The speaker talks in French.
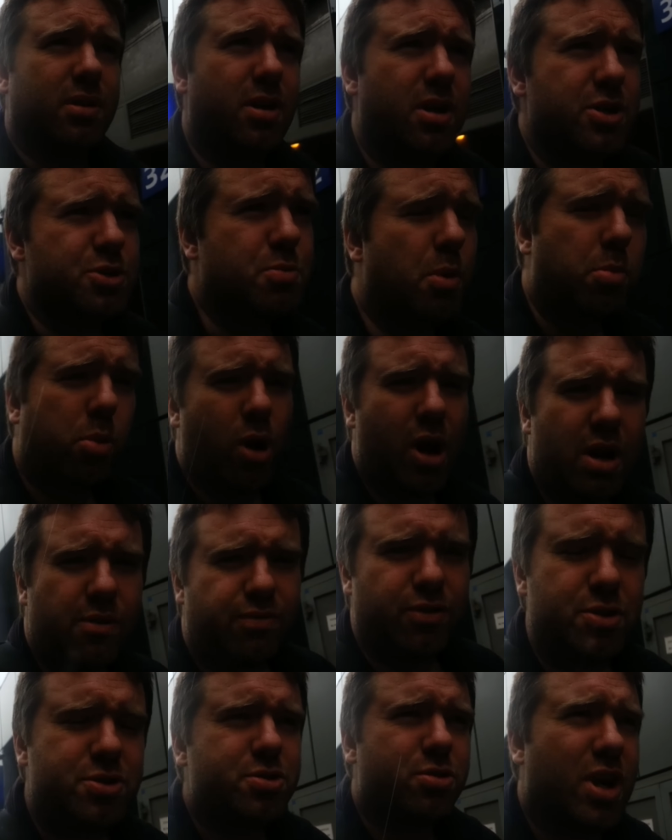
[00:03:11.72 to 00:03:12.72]
Ah, je me prends la
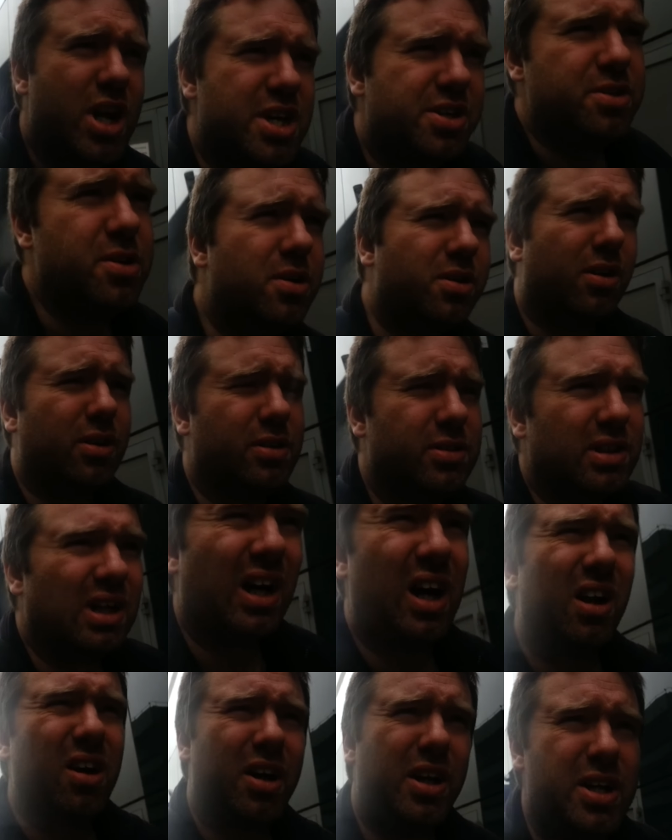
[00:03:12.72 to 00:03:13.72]
flotte sur la gueule.
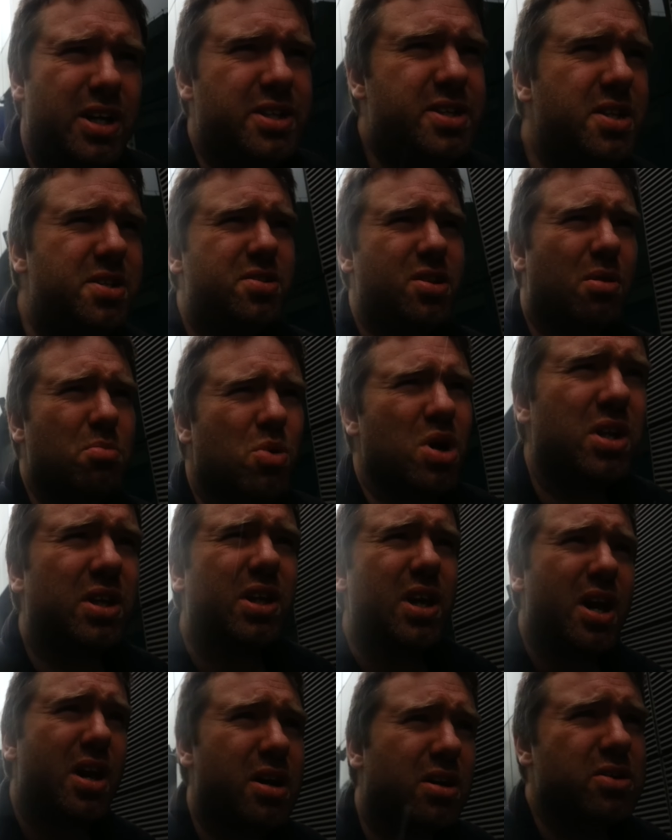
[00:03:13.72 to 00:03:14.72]
Alors, il est 10h moins le
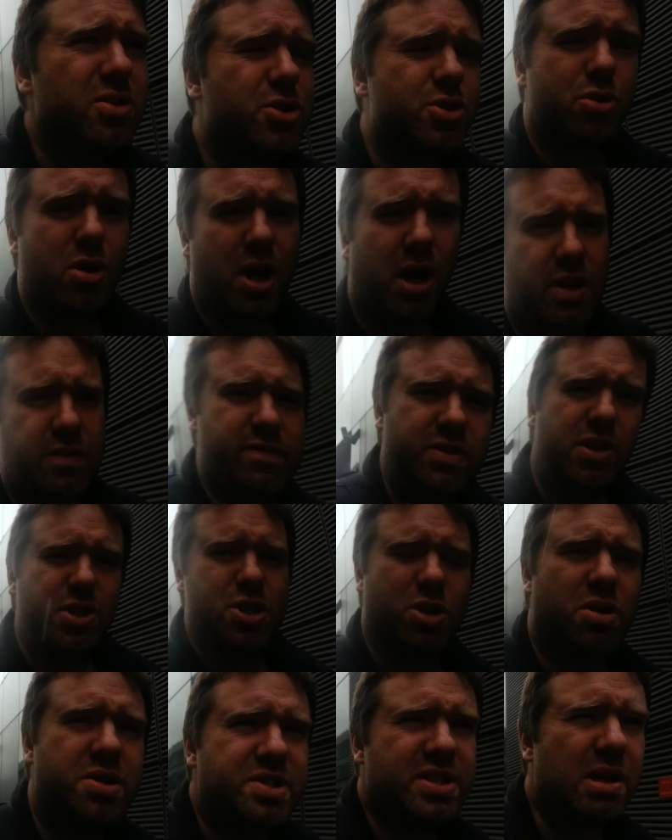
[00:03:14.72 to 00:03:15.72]
quart, je suis arrivé,
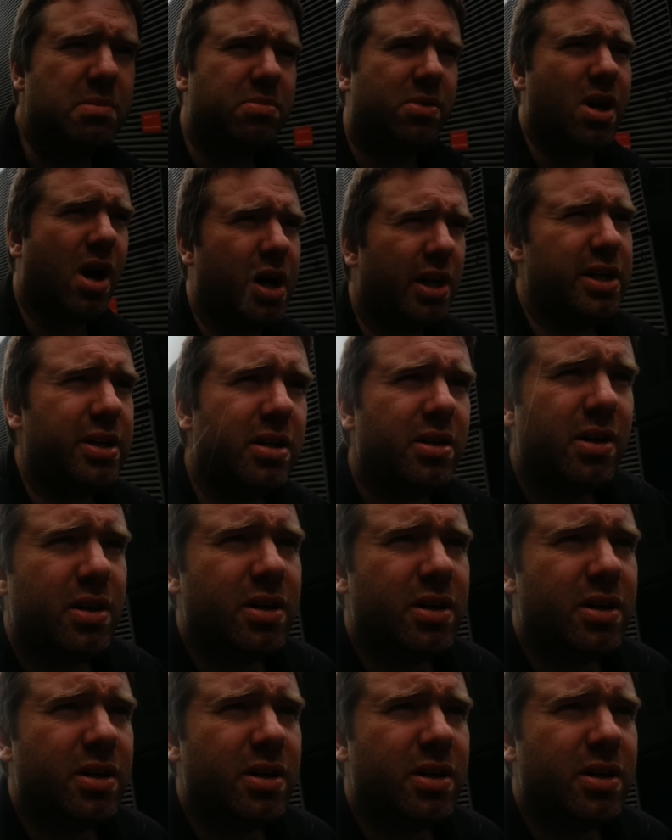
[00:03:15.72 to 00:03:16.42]
j'ai réussi à me garer.